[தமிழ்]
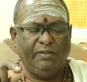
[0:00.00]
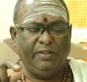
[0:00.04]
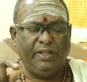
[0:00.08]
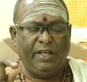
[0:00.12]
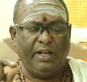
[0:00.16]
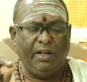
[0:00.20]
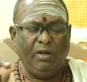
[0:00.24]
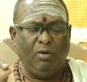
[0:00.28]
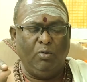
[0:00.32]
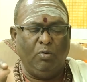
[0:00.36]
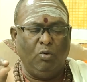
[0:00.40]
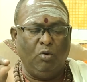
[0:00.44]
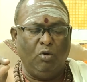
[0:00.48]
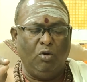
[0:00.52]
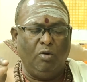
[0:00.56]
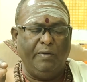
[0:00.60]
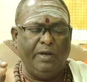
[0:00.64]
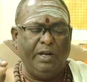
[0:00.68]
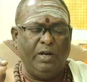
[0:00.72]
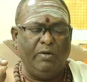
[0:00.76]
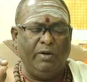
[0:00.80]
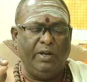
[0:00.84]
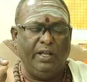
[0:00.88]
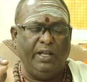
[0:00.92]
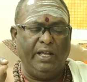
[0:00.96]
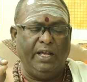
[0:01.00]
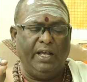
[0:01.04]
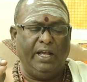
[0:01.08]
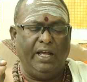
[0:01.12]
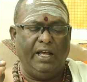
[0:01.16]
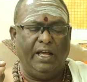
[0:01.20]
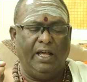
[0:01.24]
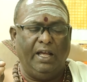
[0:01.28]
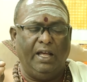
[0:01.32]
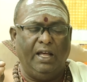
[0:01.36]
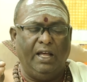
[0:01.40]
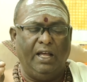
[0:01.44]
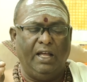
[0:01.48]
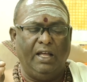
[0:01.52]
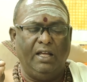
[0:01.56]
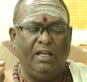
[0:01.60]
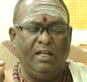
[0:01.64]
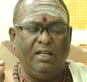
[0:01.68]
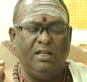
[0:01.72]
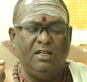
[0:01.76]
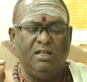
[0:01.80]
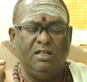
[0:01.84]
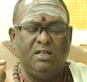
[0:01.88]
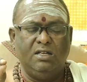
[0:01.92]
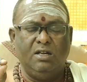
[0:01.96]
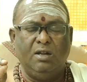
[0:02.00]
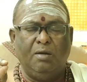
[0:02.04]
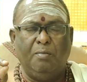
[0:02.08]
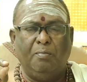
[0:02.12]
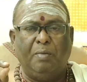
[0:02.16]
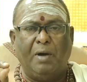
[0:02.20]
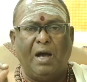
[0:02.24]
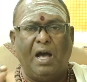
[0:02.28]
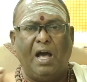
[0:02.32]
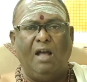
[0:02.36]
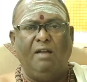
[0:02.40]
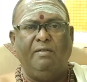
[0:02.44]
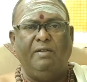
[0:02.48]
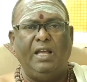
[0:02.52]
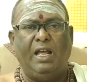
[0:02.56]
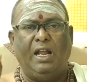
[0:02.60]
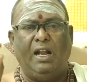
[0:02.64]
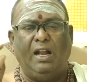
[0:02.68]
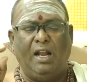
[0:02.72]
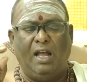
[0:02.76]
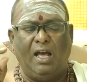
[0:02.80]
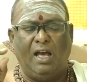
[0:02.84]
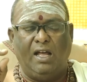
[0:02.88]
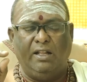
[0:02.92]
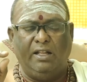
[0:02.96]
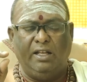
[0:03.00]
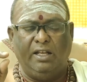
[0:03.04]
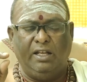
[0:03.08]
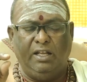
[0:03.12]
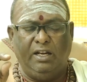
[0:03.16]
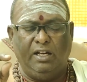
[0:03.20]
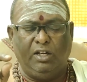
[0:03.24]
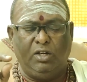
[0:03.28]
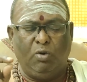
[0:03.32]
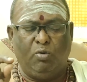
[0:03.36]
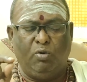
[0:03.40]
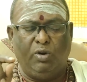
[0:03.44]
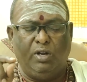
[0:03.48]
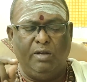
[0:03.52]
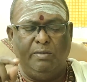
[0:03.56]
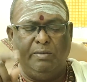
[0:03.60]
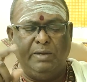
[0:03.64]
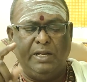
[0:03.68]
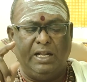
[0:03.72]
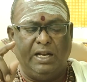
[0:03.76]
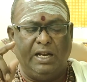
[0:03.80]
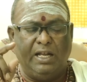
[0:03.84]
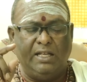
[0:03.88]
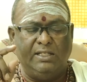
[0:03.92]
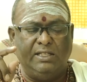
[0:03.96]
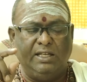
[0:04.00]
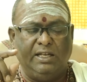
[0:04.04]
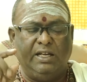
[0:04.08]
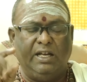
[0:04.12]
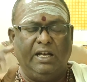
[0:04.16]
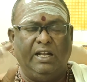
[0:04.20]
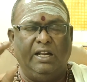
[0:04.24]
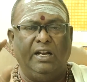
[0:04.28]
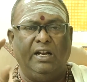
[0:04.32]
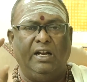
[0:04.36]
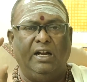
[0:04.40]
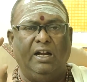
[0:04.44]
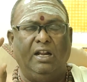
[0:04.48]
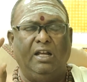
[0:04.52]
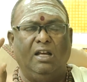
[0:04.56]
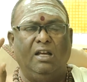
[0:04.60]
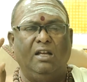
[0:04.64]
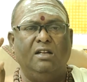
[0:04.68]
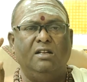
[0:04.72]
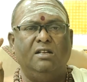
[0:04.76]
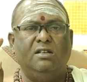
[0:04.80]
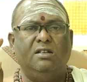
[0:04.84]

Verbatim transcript: சரி குருவினுடைய பார்வை அல்லாது இருக்கக்கூடிய மீனராசிக்காரர்கள்